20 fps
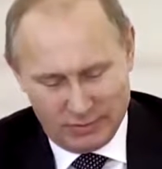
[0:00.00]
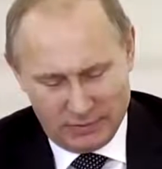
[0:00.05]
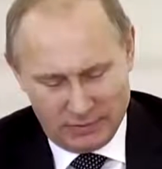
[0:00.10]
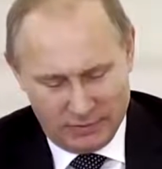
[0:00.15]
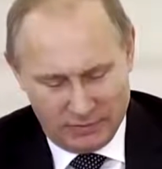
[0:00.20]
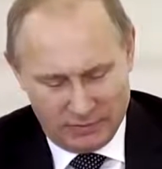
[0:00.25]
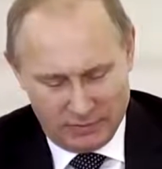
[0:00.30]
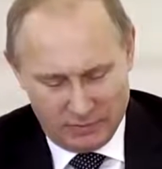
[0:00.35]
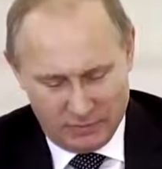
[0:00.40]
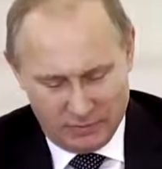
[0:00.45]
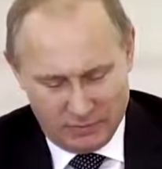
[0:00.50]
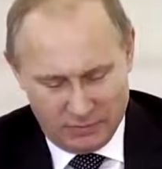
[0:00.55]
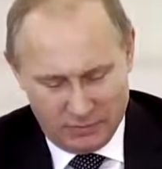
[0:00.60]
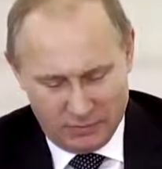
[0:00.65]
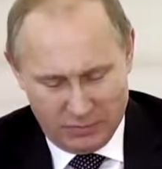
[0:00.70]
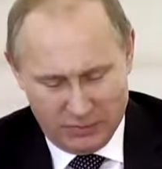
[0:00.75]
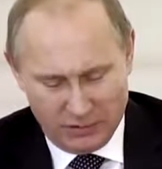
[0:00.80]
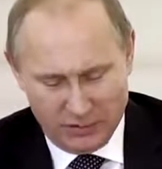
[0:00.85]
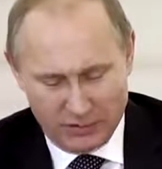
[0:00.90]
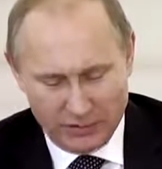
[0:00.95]
э,
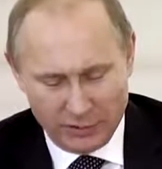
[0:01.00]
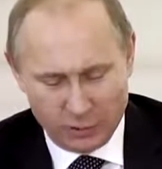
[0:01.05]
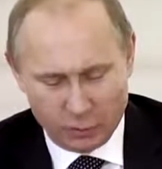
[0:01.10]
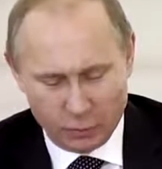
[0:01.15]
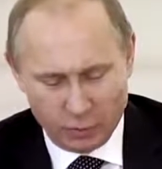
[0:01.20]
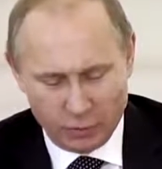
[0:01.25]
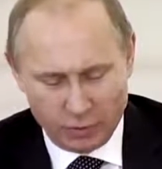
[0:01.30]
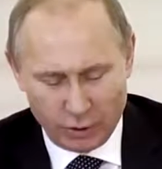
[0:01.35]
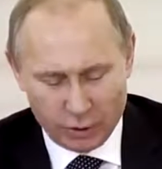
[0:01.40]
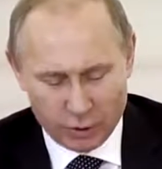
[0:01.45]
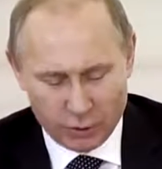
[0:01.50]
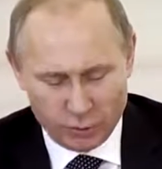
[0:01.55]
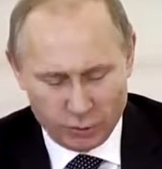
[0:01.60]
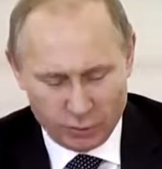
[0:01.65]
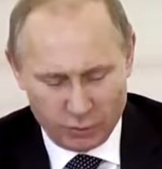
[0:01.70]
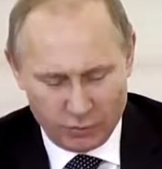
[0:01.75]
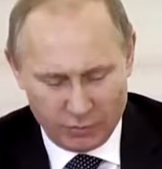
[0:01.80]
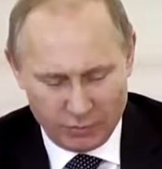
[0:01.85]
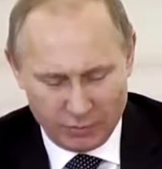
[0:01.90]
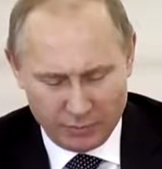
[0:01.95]
передали такую
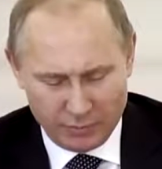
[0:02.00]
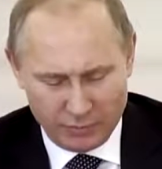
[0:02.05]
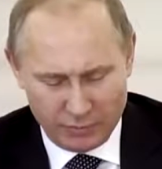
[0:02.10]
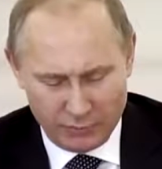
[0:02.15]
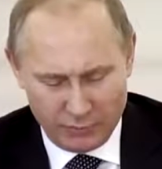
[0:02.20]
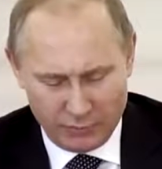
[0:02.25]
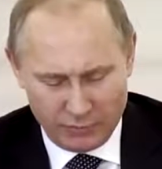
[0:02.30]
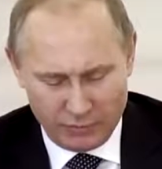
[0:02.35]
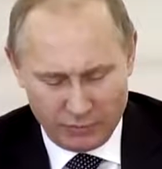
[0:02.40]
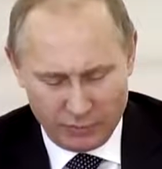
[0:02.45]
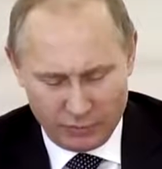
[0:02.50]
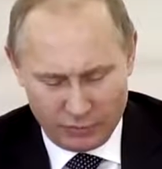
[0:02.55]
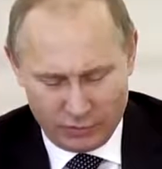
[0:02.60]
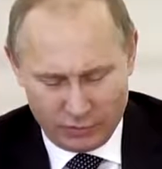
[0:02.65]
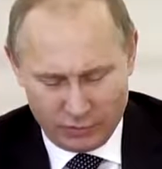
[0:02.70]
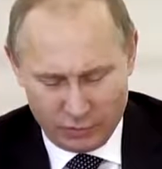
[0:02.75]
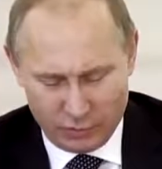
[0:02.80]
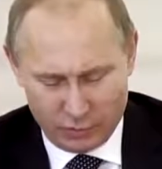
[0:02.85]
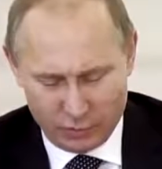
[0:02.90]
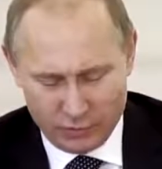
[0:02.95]
брошюрку по поводу того,
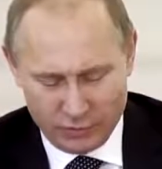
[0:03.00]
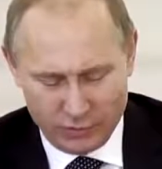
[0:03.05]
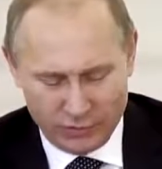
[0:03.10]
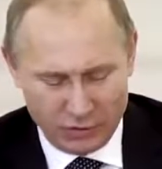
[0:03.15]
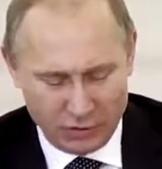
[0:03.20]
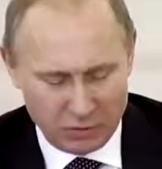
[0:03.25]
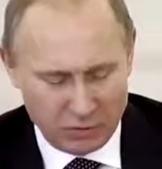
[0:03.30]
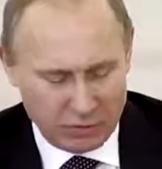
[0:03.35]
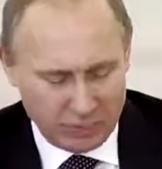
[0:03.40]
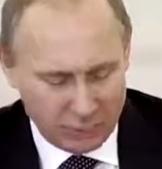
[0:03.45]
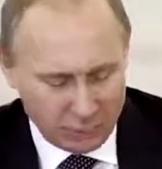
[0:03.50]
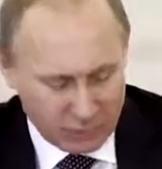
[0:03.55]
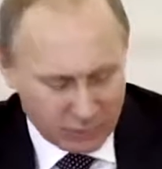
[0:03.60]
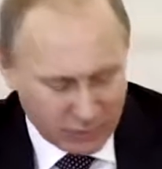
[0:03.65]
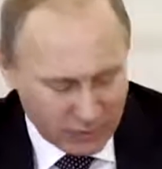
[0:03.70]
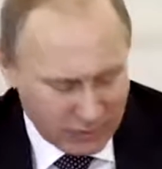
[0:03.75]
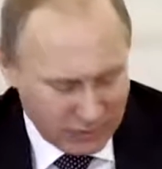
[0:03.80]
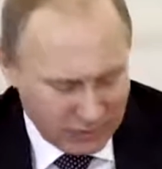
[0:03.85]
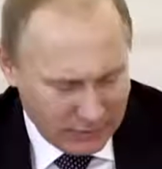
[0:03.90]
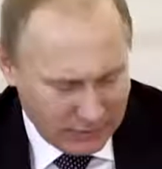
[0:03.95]
как нужно говорить
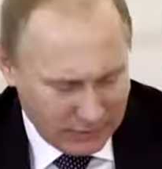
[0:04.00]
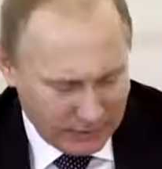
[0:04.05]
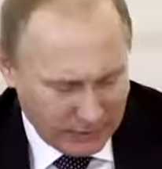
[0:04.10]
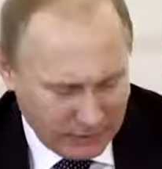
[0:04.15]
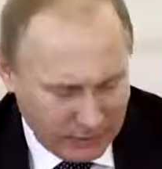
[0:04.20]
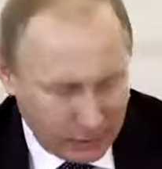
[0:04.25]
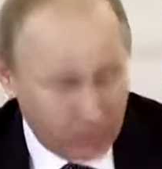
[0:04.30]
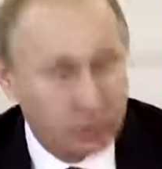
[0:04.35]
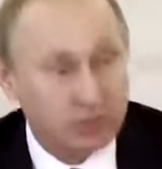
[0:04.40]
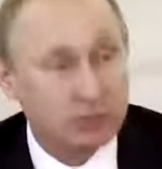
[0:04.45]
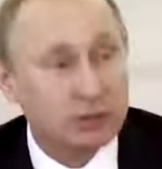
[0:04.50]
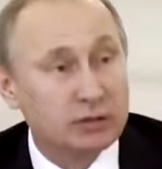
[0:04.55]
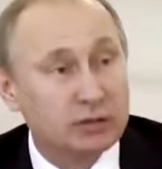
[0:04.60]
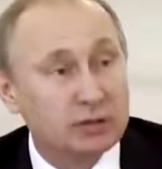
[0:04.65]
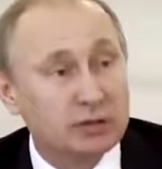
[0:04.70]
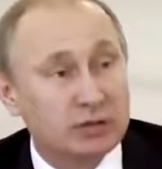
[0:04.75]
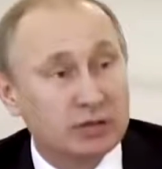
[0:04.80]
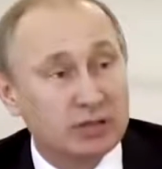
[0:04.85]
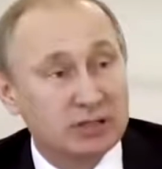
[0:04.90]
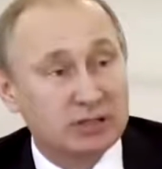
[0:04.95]
по-русски. И, и
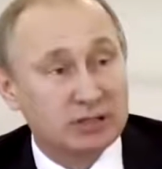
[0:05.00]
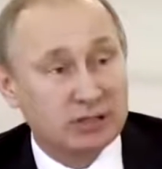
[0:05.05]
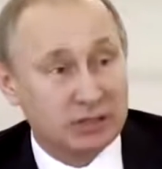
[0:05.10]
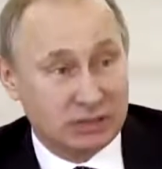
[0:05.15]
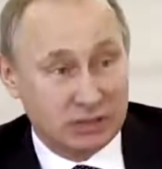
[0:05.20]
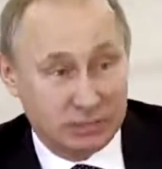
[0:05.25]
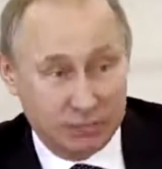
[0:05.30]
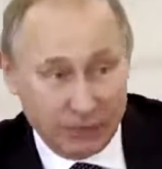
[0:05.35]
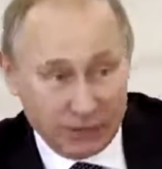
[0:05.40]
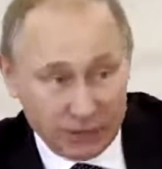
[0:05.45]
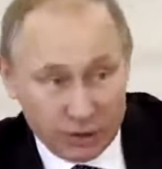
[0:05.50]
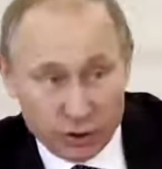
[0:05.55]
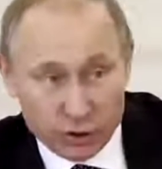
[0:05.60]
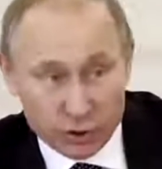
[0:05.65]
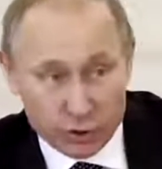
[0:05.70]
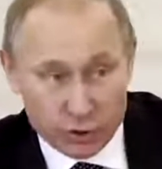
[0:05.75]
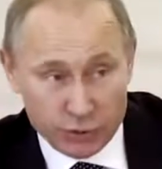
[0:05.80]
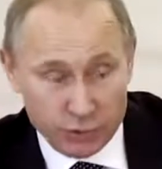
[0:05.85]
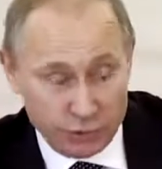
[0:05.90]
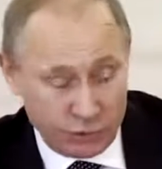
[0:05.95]
я
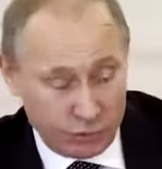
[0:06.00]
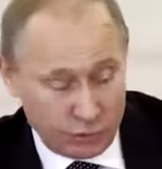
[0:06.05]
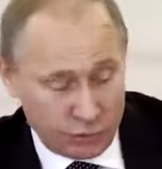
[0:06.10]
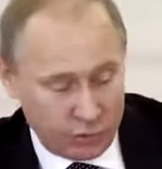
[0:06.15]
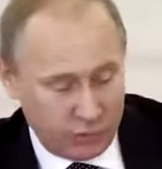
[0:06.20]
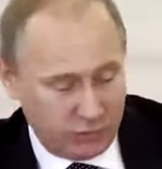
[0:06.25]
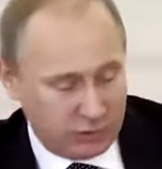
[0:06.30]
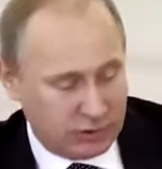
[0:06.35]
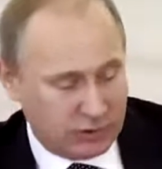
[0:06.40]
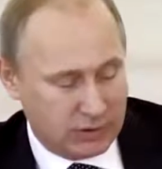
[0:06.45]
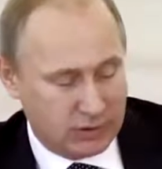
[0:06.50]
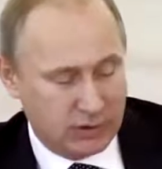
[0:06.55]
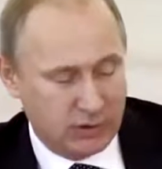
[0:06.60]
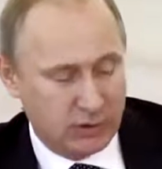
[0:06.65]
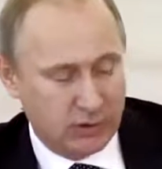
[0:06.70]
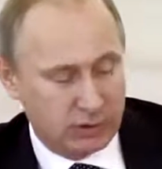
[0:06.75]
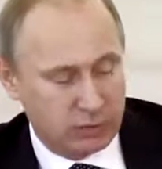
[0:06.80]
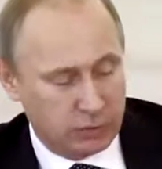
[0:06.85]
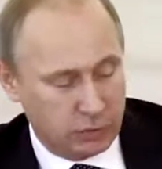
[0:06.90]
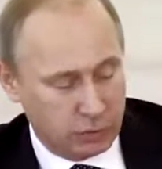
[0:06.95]
поддерживаю то, что вы
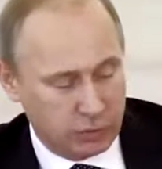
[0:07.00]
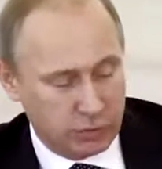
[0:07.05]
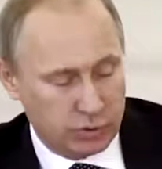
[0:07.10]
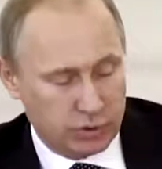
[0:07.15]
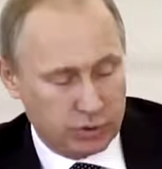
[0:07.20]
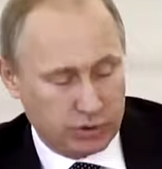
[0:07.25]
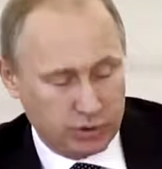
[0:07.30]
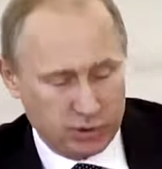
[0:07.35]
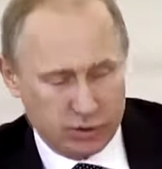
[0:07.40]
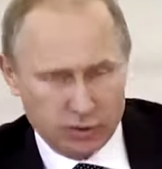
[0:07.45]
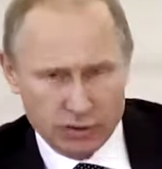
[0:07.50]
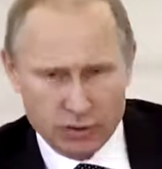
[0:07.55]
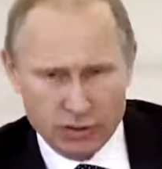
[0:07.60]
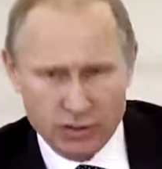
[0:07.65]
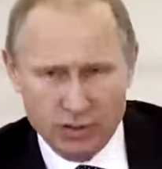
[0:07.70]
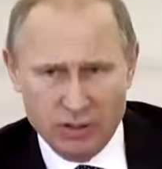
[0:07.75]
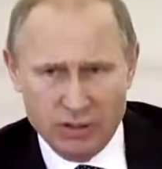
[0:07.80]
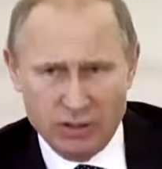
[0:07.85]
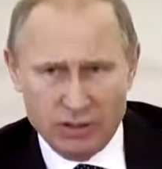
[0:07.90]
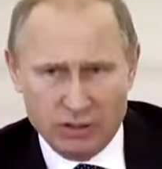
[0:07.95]
сказали. Нужно, конечно,
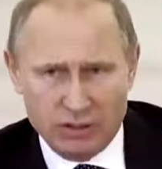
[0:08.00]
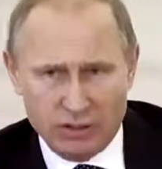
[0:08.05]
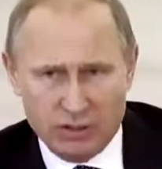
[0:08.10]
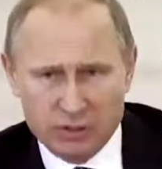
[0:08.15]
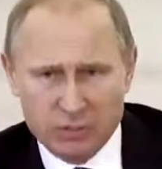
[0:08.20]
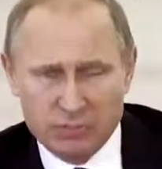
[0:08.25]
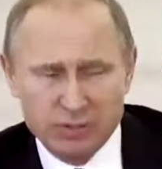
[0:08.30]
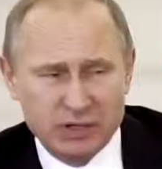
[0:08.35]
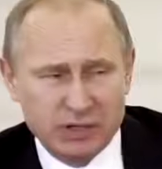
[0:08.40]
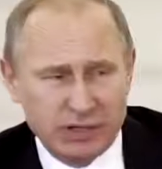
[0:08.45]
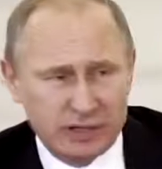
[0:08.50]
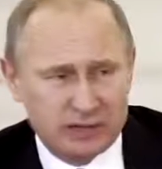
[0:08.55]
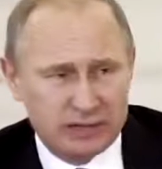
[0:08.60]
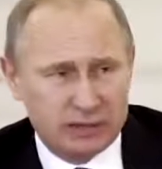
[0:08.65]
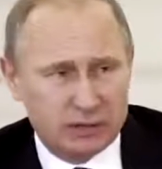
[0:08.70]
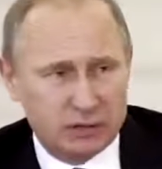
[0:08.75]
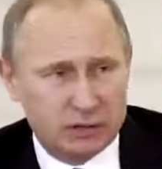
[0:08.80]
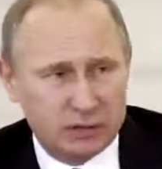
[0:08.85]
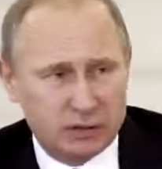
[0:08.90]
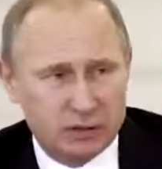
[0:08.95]
избегать
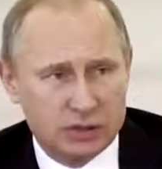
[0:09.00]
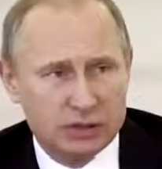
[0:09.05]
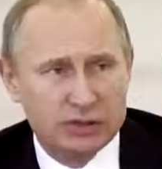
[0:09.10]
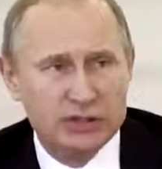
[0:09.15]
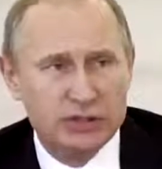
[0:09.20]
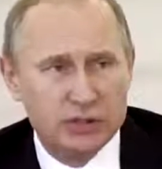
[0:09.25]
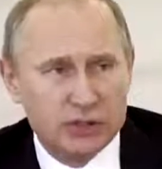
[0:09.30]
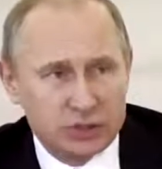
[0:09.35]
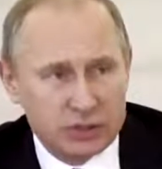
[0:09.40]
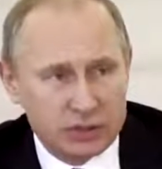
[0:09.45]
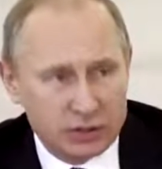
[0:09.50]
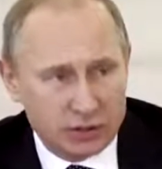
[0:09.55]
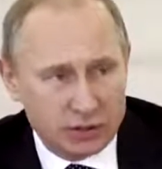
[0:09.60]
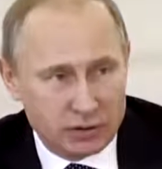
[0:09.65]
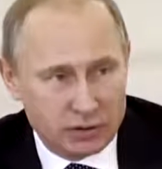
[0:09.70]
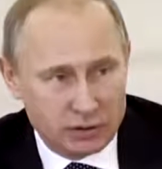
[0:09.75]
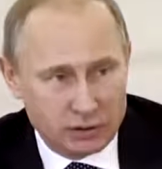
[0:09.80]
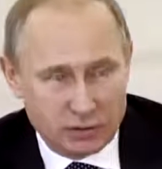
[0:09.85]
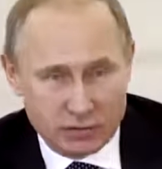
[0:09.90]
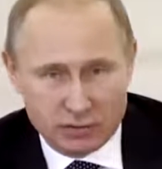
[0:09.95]

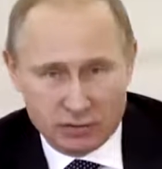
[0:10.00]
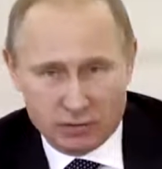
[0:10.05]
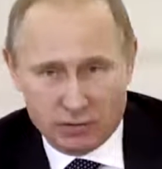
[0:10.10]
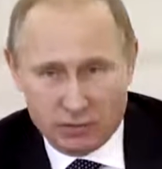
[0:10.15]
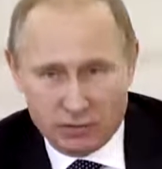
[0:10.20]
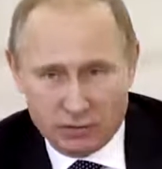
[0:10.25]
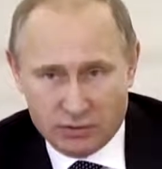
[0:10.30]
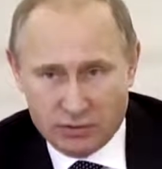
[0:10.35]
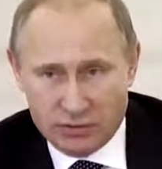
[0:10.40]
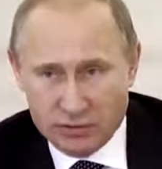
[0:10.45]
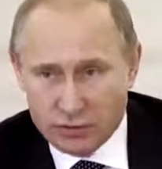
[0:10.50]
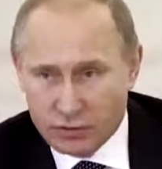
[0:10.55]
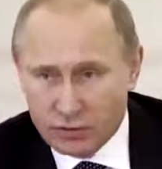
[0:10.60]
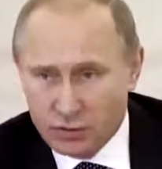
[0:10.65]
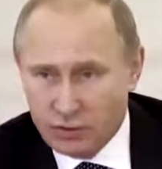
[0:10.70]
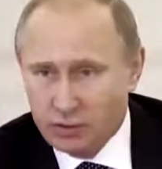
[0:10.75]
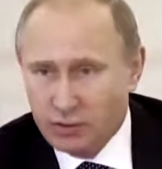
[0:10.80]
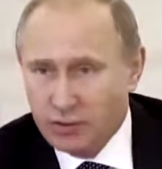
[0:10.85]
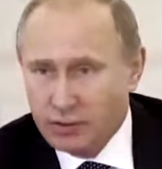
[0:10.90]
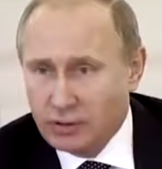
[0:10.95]
излишней,
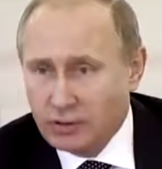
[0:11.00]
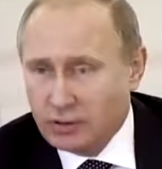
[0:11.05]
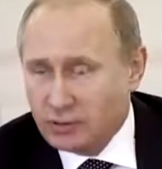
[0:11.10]
излишней